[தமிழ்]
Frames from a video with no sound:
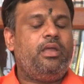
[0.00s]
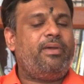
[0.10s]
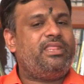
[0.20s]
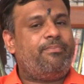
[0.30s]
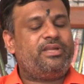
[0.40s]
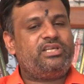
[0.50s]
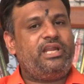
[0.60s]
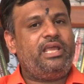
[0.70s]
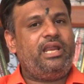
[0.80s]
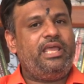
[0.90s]
இப்போ இந்த
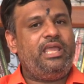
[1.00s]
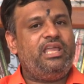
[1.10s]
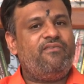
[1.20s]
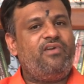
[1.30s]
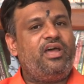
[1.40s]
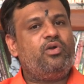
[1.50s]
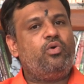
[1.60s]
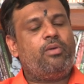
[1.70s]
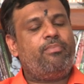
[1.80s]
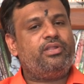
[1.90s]
பிரச்சனைகளை எவ்வாறு
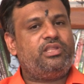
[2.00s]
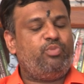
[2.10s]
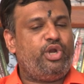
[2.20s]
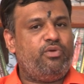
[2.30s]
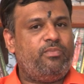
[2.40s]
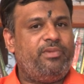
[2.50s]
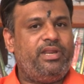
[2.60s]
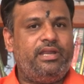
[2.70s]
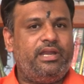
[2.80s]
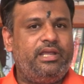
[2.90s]
குணப்படுத்த முடியும்
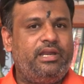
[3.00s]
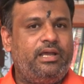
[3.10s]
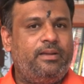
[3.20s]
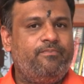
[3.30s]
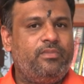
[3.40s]
அப்படின்னு கேட்டிங்கன்னா